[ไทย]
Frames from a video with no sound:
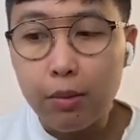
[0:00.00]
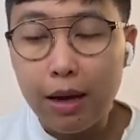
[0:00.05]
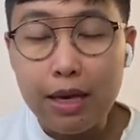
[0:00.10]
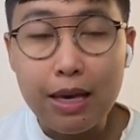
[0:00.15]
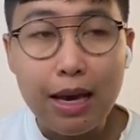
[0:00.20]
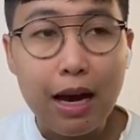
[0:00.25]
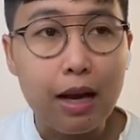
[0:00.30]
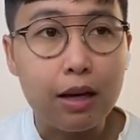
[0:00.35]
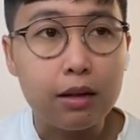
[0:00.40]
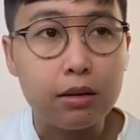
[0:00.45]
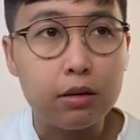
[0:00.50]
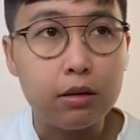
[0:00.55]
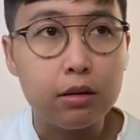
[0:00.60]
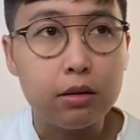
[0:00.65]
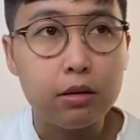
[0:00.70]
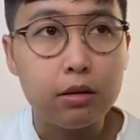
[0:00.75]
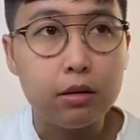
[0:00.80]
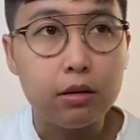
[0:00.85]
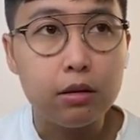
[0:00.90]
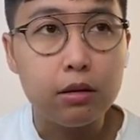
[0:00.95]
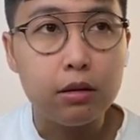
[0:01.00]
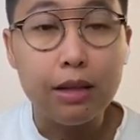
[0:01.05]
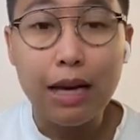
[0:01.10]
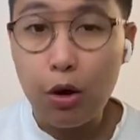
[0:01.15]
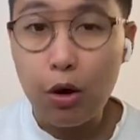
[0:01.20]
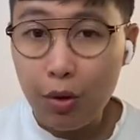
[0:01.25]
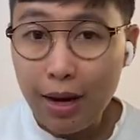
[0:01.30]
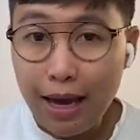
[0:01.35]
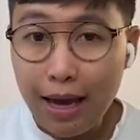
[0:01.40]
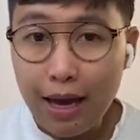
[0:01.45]
มาอย่าง
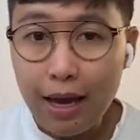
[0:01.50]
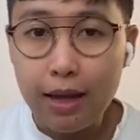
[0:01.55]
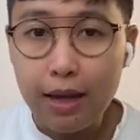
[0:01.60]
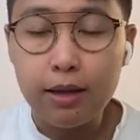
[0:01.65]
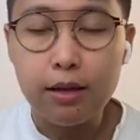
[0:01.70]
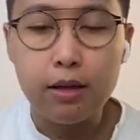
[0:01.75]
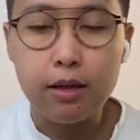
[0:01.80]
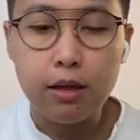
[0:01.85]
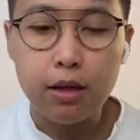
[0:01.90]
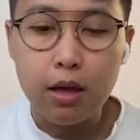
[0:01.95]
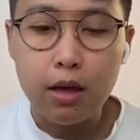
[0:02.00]
ยาวนาน